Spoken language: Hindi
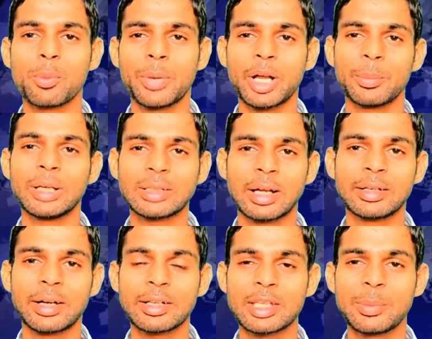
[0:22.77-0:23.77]
पर मंथ
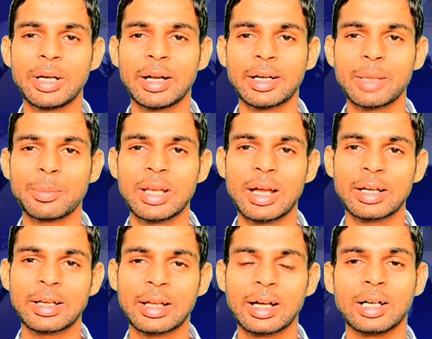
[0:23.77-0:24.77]
हंड्रेड जीबी डाटा मिला
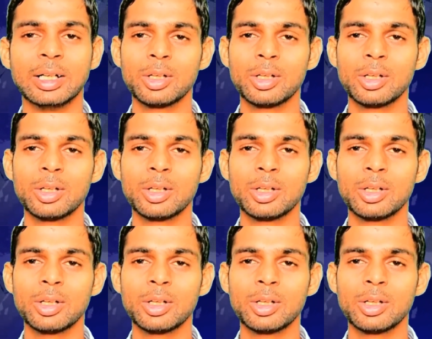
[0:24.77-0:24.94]
करेगा